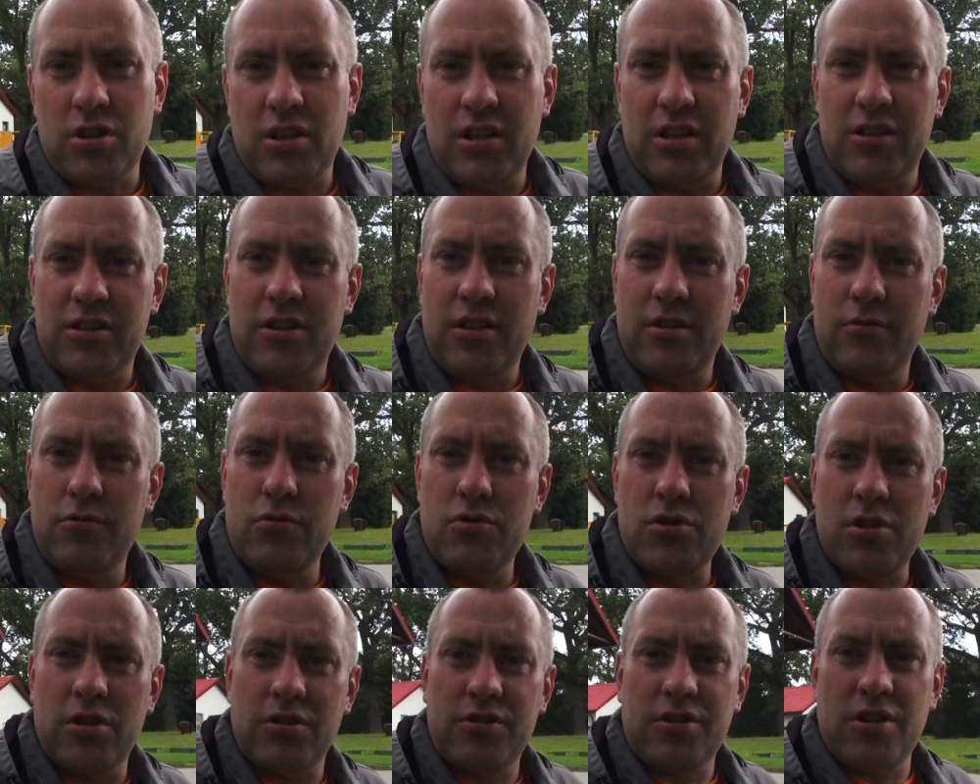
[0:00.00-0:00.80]
такая
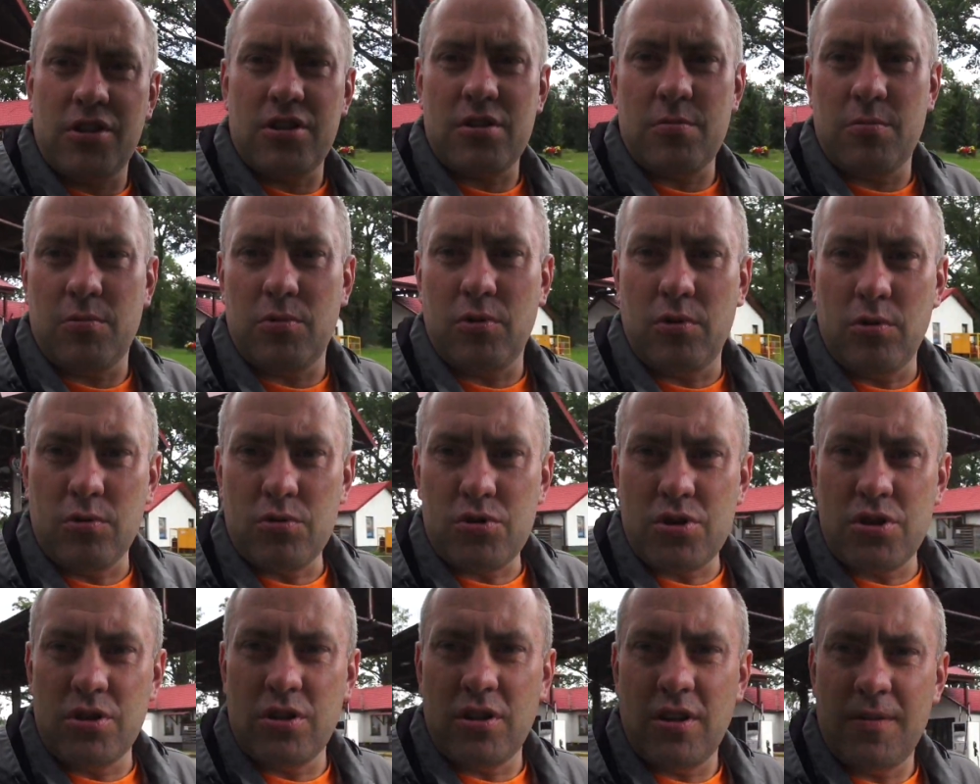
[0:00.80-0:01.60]
деревушка, скажем,
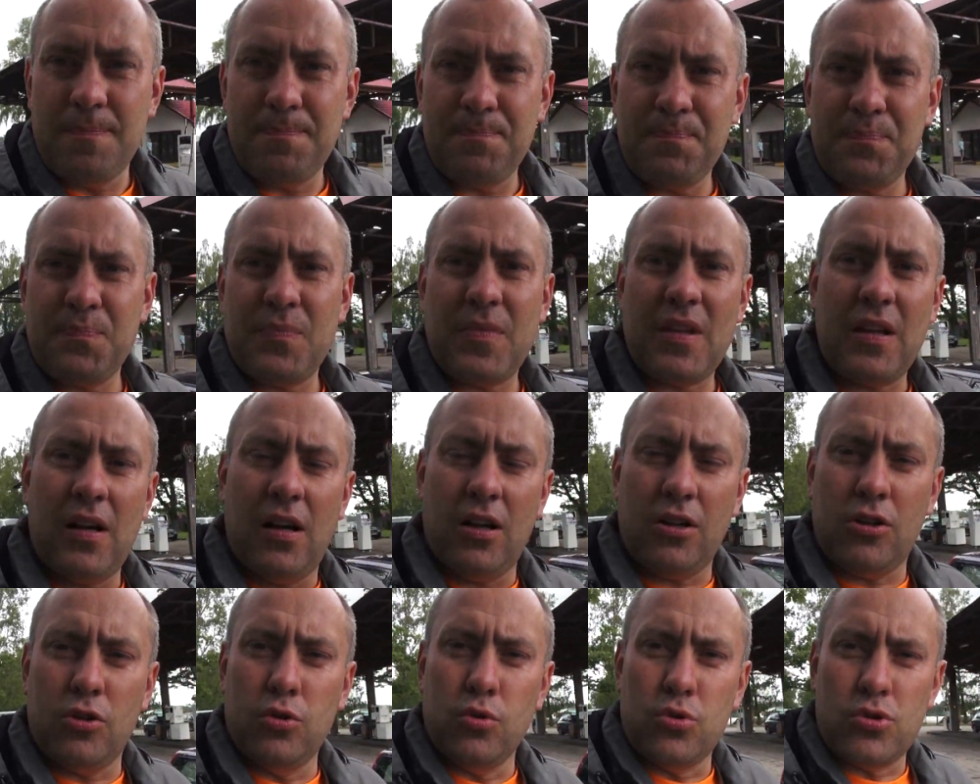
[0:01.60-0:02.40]
глушин,
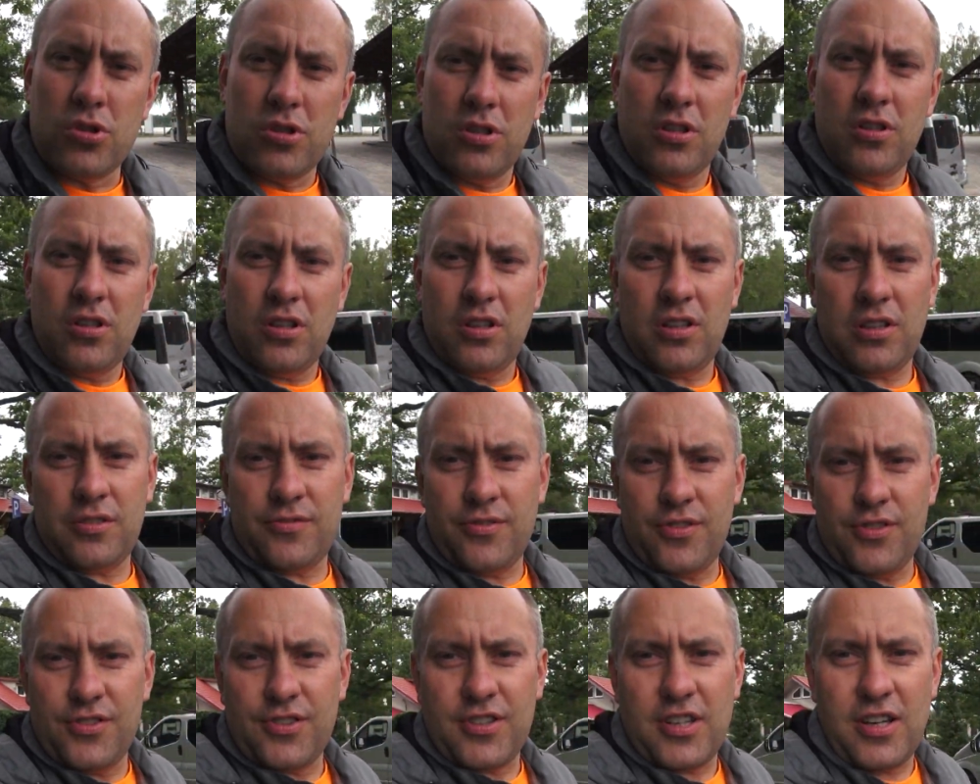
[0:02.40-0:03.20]
глушь
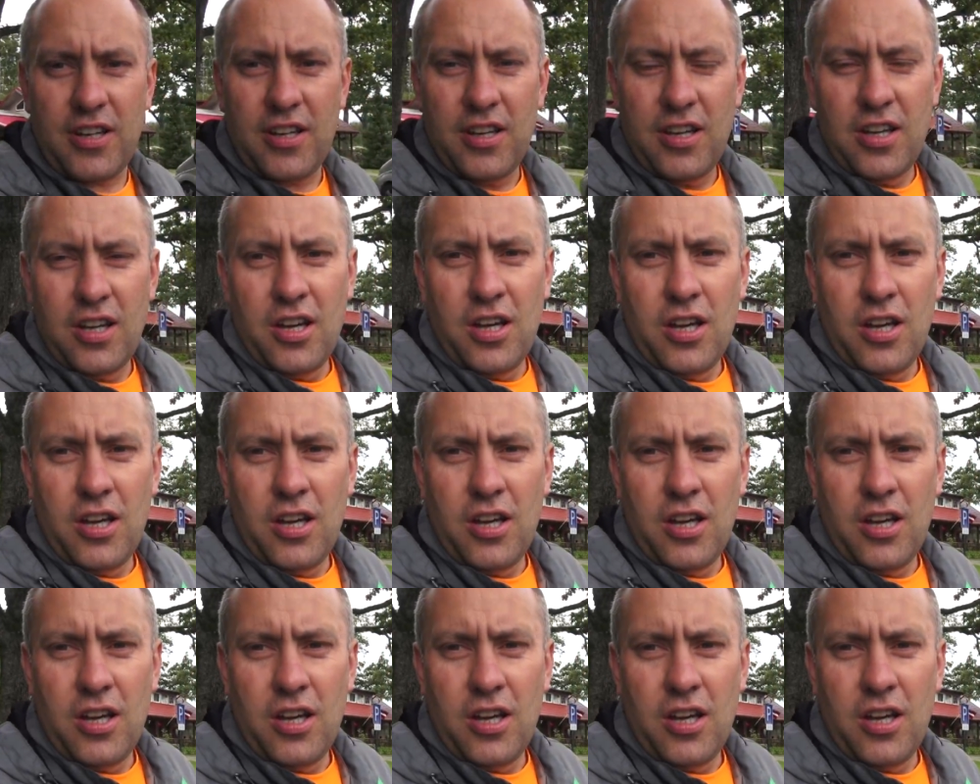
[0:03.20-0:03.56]
латвийская,